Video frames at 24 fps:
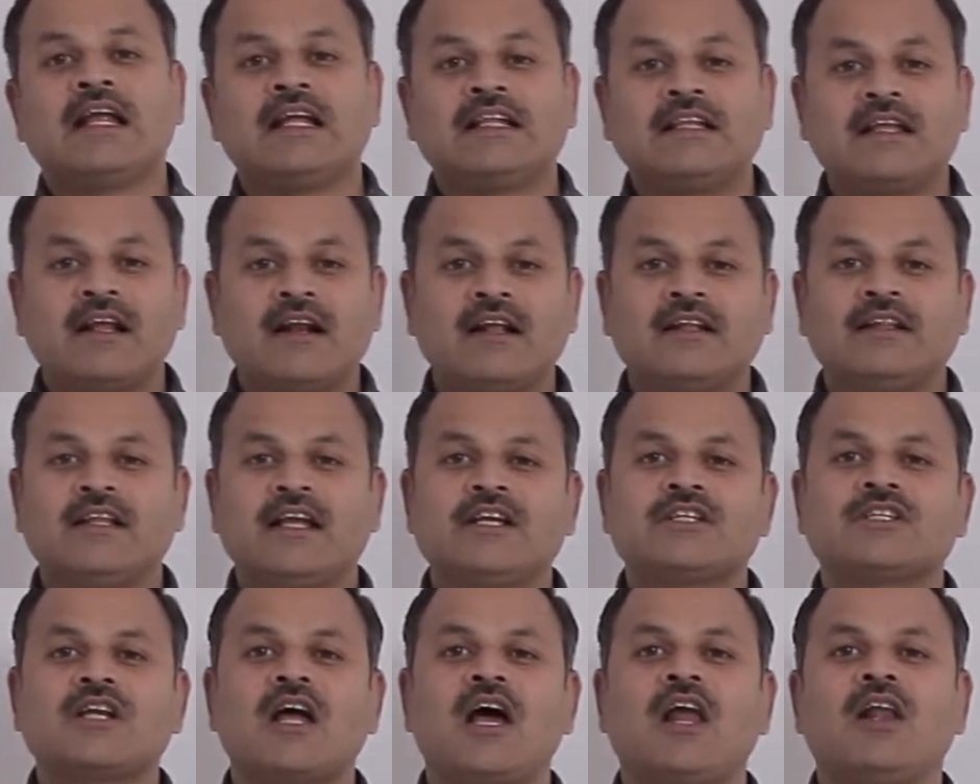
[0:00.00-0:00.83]
ఇతర
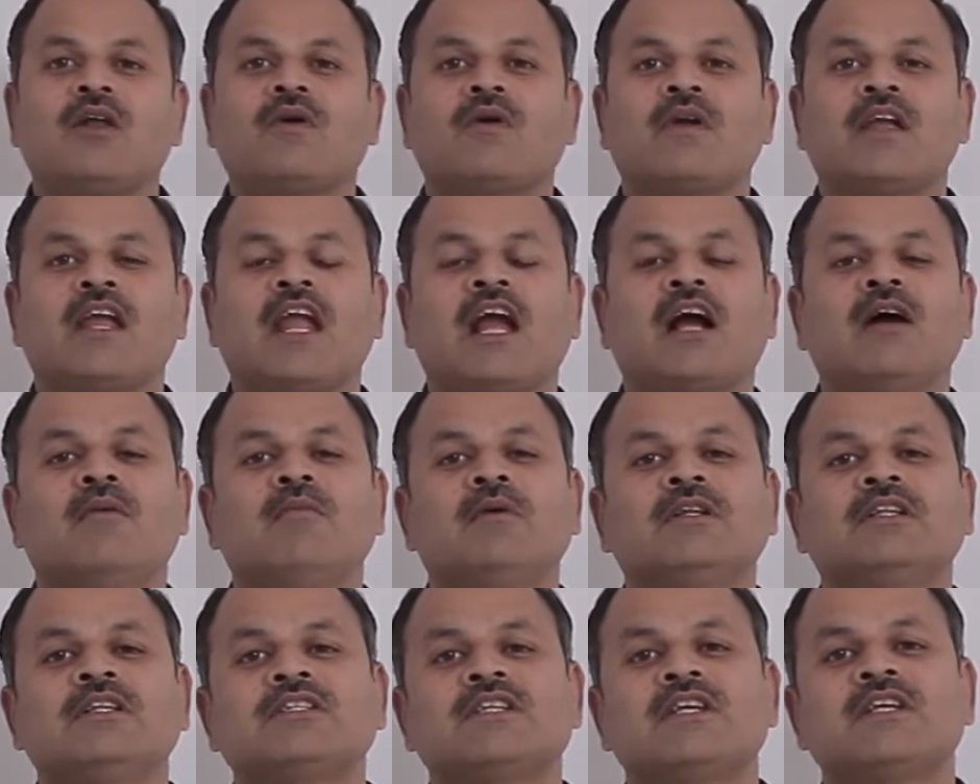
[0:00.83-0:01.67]
దేశాలకు
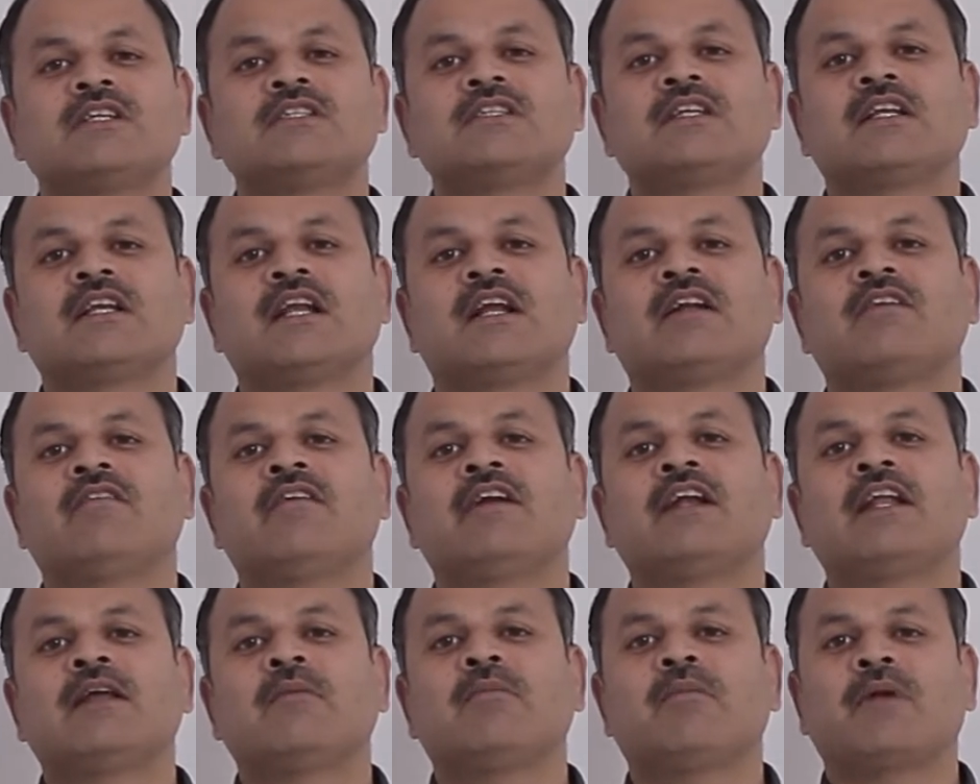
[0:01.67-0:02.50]
ఎగుమతి
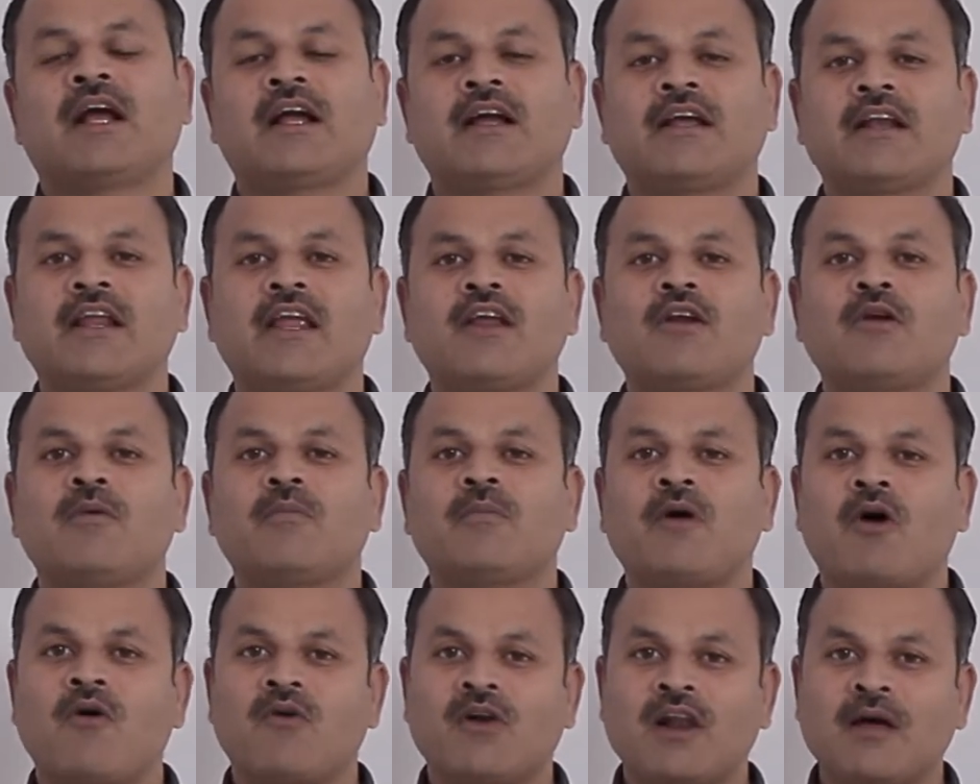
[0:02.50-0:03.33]
చేసేటటువంటి ప్రక్రియను
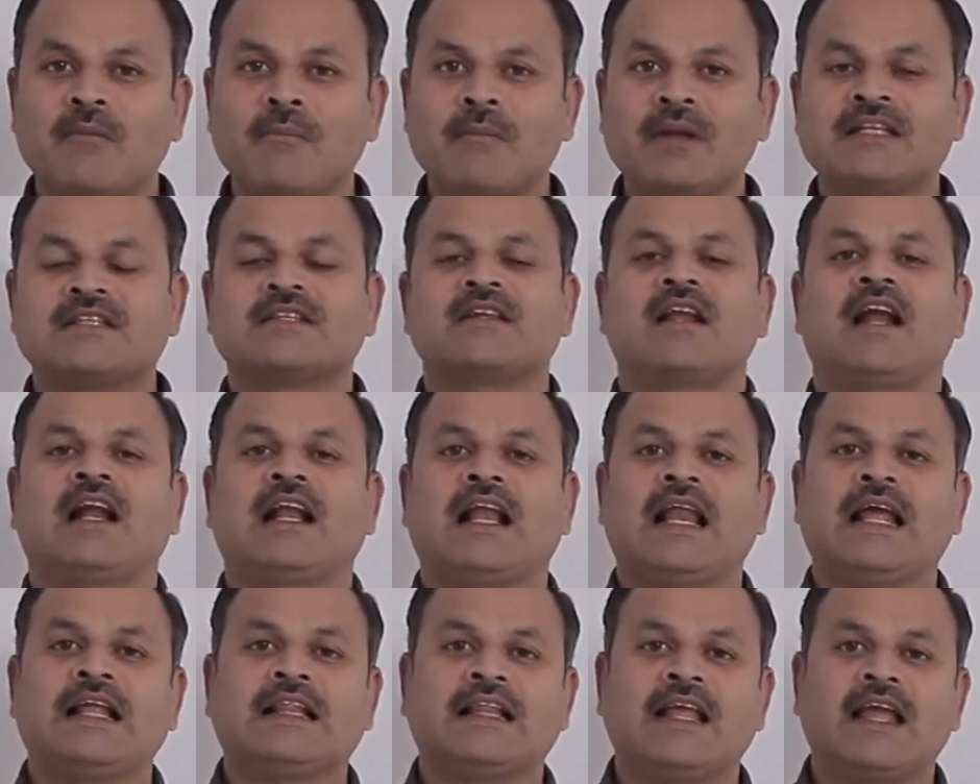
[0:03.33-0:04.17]

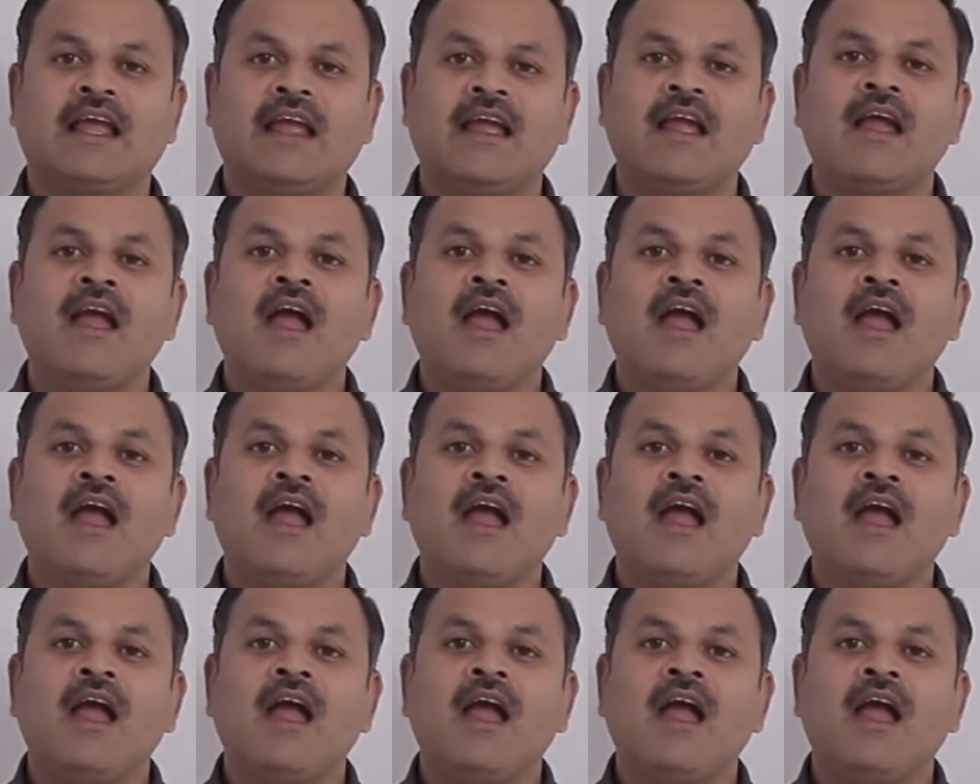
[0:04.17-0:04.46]
అవలంబించినట్లయితే